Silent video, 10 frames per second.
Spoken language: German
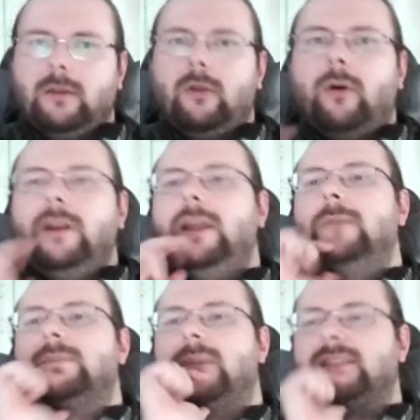Neun
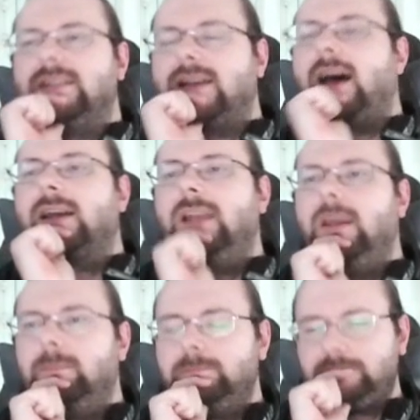Leben ist besser als acht
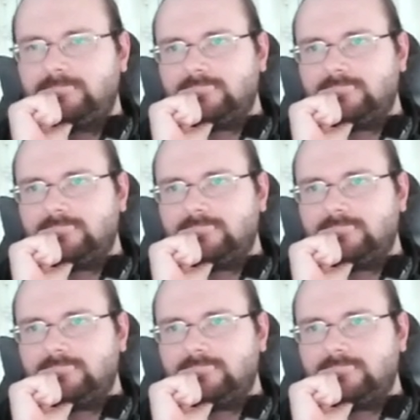Leben.